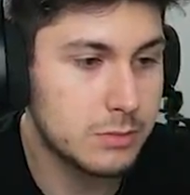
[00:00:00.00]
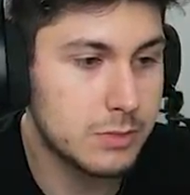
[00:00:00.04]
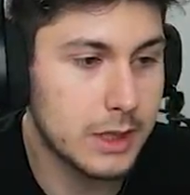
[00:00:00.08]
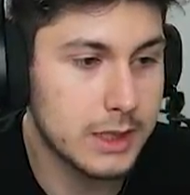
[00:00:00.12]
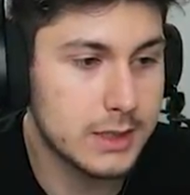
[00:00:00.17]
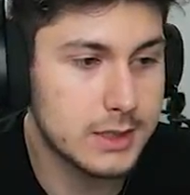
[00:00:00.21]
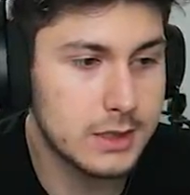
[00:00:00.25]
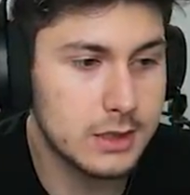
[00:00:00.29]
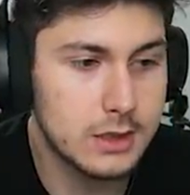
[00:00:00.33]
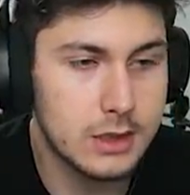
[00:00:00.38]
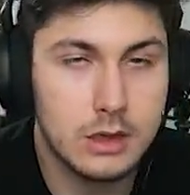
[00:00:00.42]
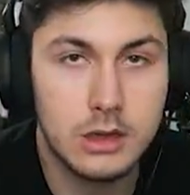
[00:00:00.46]

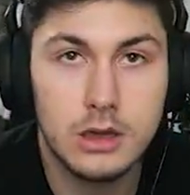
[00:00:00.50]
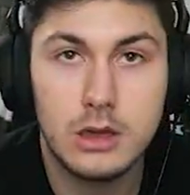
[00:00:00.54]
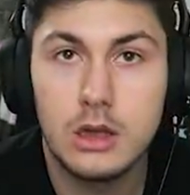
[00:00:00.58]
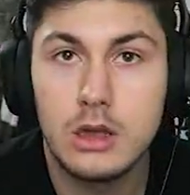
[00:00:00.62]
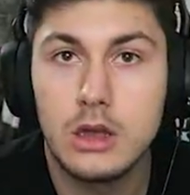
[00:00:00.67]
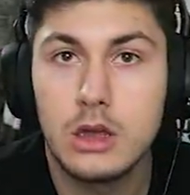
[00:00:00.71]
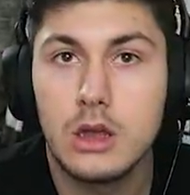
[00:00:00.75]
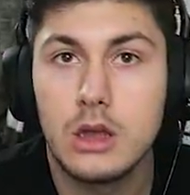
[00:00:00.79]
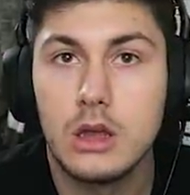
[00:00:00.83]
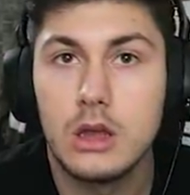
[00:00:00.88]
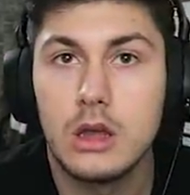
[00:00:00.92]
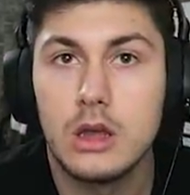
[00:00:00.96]
baksana.
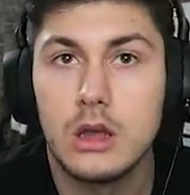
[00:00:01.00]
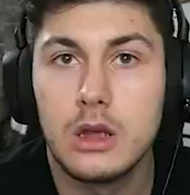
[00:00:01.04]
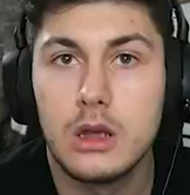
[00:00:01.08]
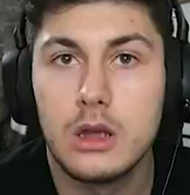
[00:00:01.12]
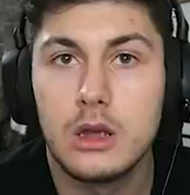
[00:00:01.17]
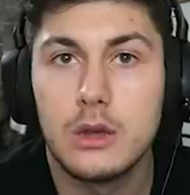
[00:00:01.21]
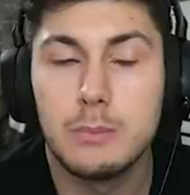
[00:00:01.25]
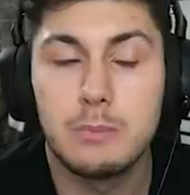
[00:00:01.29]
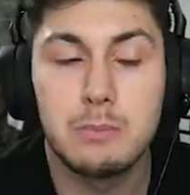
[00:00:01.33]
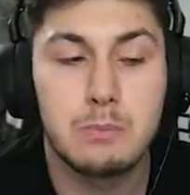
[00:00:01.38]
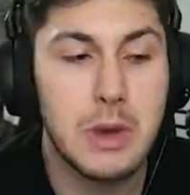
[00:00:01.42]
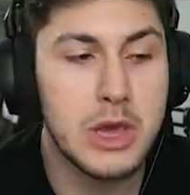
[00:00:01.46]

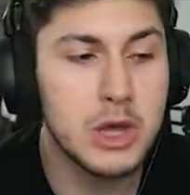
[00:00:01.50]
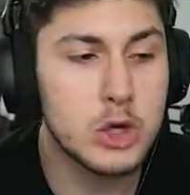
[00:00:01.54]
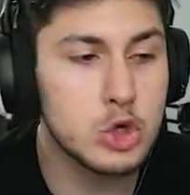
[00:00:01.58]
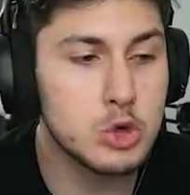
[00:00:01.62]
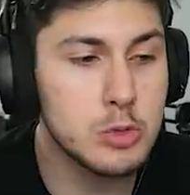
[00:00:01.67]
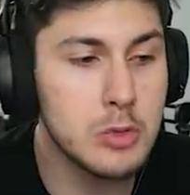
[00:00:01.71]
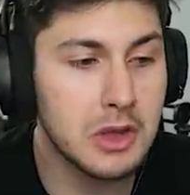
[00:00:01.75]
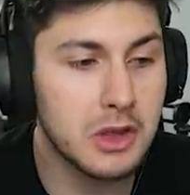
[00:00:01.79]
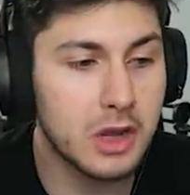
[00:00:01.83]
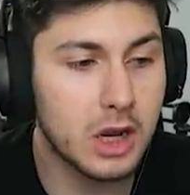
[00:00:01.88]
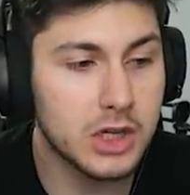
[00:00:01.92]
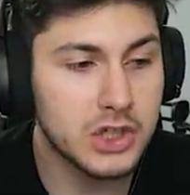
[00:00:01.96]

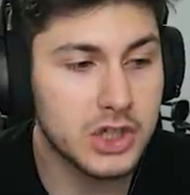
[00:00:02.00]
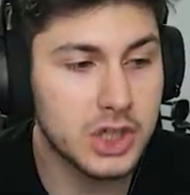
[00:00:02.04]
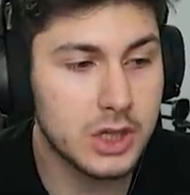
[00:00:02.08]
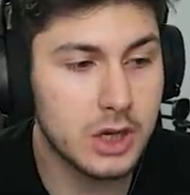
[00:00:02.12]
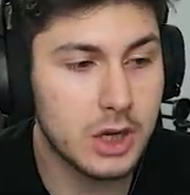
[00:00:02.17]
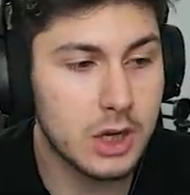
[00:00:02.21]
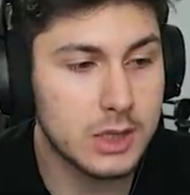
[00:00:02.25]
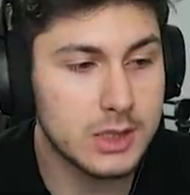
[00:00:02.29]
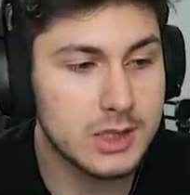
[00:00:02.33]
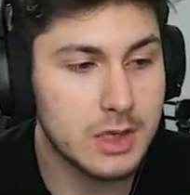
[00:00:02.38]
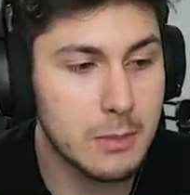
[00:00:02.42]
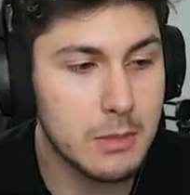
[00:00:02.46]
500 metre
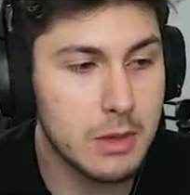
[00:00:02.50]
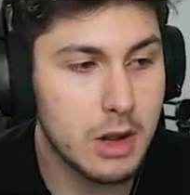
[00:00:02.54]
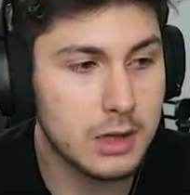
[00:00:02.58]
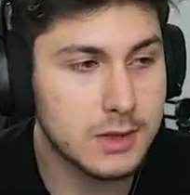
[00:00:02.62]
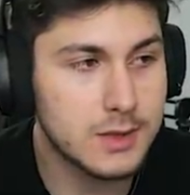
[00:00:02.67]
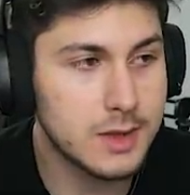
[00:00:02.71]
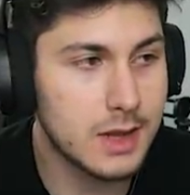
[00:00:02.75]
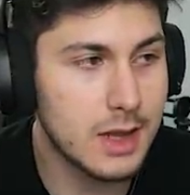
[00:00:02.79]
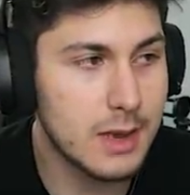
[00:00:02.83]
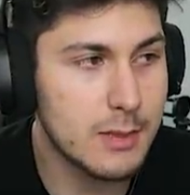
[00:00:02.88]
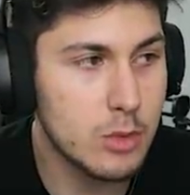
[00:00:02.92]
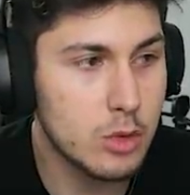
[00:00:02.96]
aşağıdan atlasam bile
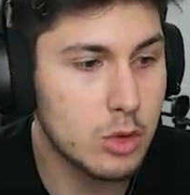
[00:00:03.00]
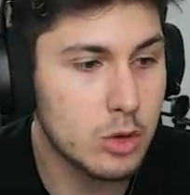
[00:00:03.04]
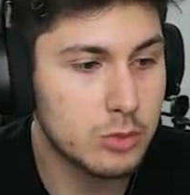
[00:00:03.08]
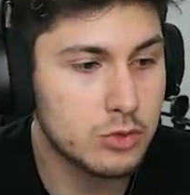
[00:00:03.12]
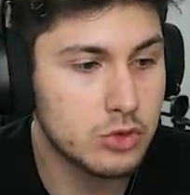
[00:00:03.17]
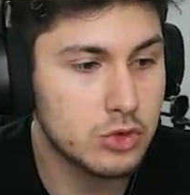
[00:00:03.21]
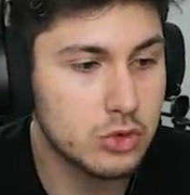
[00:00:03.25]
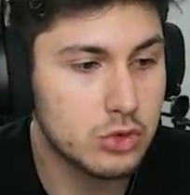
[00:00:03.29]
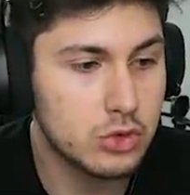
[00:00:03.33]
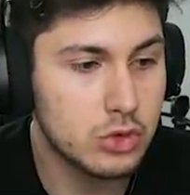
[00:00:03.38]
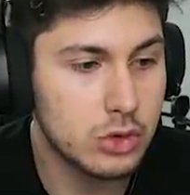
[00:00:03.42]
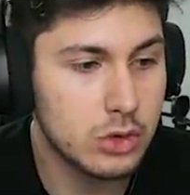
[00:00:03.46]
hasar yemiyorum.
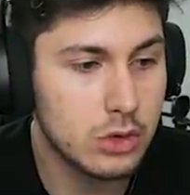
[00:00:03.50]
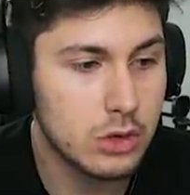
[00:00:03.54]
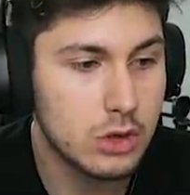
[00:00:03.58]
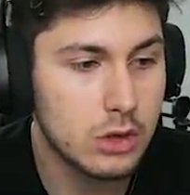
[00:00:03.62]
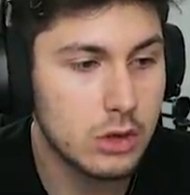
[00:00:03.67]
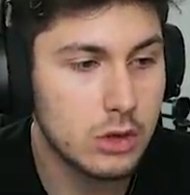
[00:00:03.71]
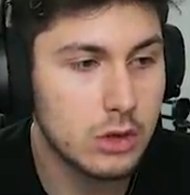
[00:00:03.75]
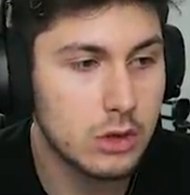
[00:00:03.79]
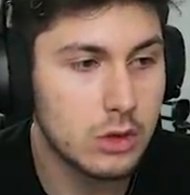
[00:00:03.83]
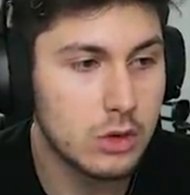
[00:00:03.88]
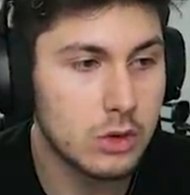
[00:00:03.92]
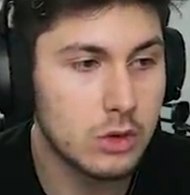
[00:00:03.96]
Çünkü
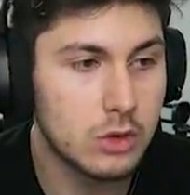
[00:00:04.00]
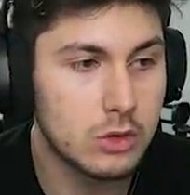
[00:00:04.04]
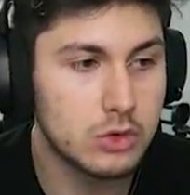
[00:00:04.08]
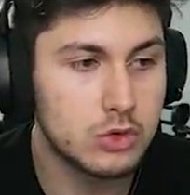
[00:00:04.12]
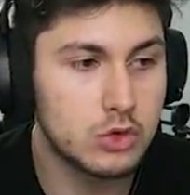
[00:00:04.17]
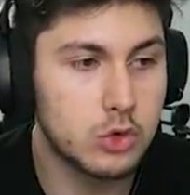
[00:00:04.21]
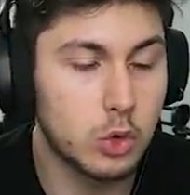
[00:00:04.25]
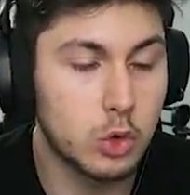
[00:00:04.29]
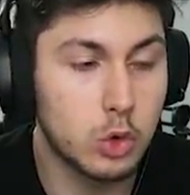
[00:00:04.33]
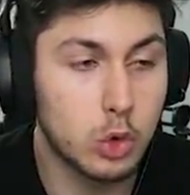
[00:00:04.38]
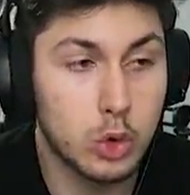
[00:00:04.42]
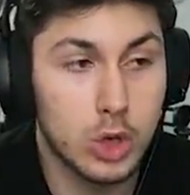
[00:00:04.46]

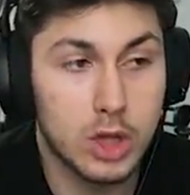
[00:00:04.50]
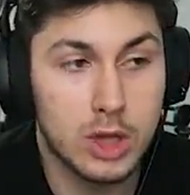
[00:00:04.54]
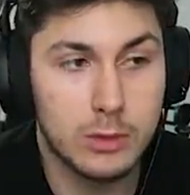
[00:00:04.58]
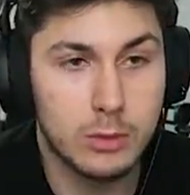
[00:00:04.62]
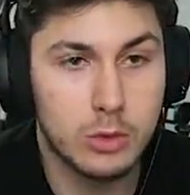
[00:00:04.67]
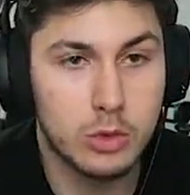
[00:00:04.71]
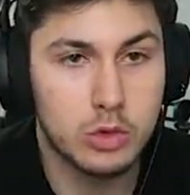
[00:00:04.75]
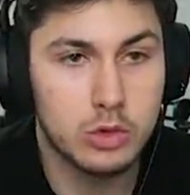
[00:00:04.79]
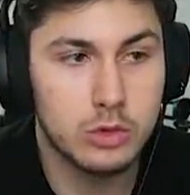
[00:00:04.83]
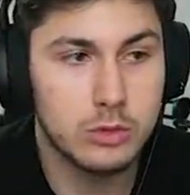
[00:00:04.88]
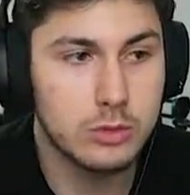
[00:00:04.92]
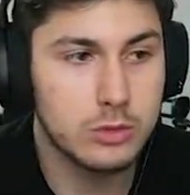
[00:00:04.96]
çok
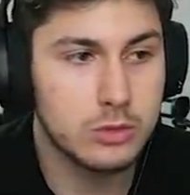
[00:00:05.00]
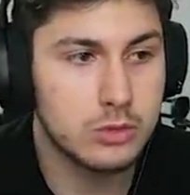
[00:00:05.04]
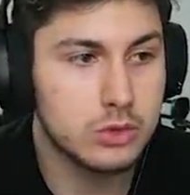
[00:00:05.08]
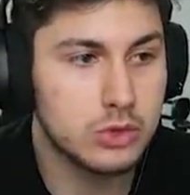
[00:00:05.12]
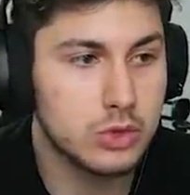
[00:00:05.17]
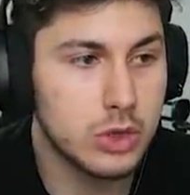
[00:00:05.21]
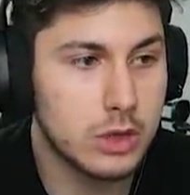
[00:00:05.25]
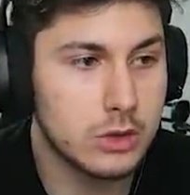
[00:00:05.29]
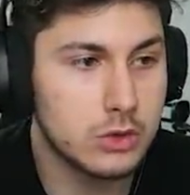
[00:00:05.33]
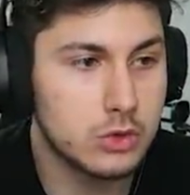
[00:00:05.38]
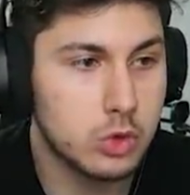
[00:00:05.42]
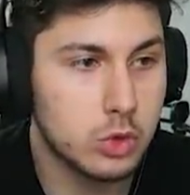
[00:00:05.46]
oynadım oyunu.
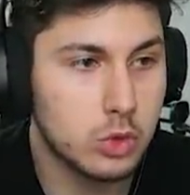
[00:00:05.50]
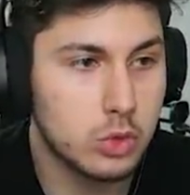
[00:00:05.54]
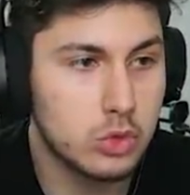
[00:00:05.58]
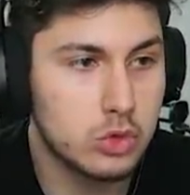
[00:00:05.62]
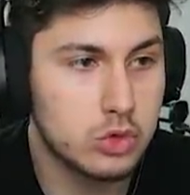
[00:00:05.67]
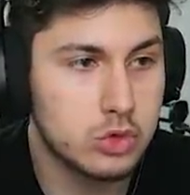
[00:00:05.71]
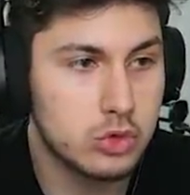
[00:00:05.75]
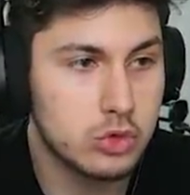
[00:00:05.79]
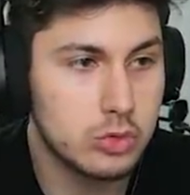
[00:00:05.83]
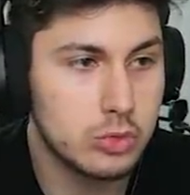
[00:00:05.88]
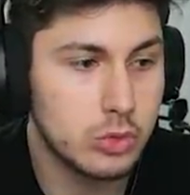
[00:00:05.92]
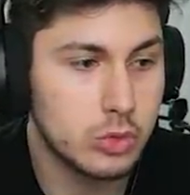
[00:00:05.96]
Şu an çok
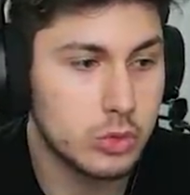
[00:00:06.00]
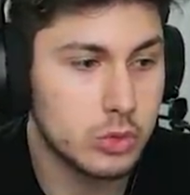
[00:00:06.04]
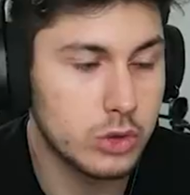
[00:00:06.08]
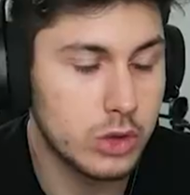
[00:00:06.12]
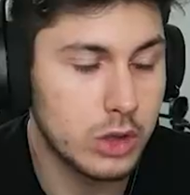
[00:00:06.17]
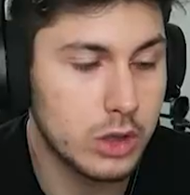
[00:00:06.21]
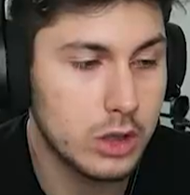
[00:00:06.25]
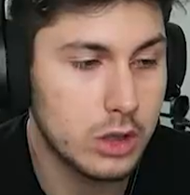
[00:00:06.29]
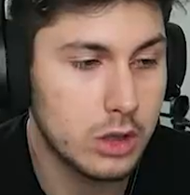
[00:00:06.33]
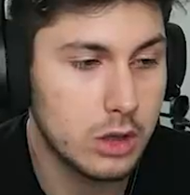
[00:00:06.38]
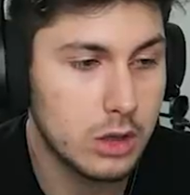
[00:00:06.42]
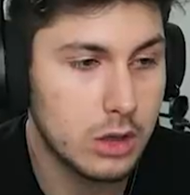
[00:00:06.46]
güçlüyüm
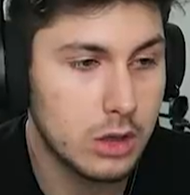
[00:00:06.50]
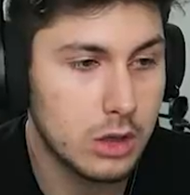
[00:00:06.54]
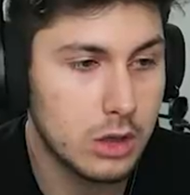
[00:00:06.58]
oyunda.